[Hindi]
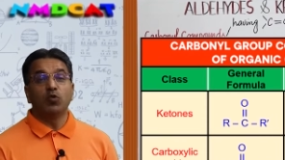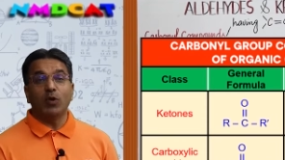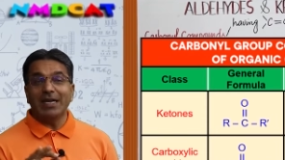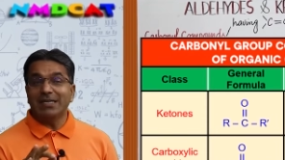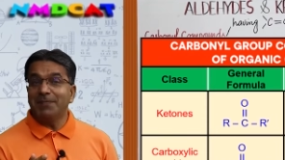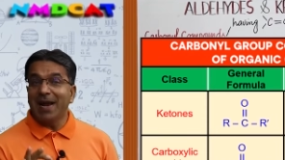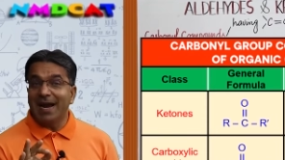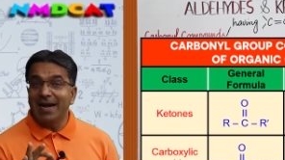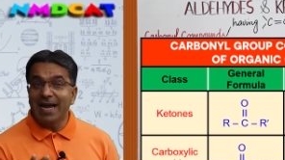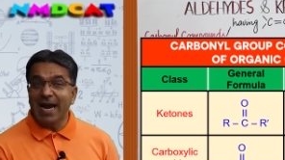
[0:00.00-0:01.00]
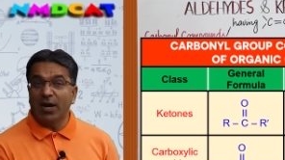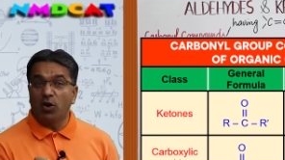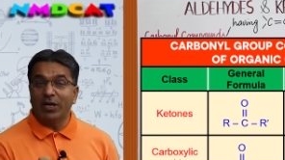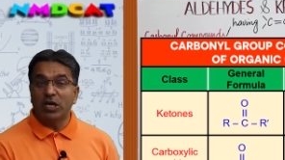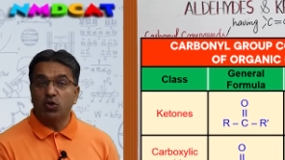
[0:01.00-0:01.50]
तो इसमें
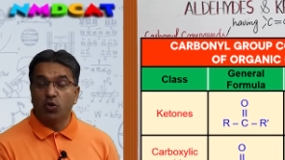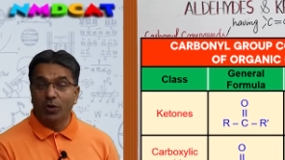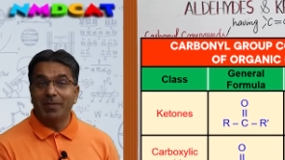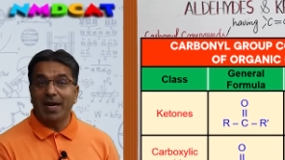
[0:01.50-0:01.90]
एल्डिहाइड और कीटोन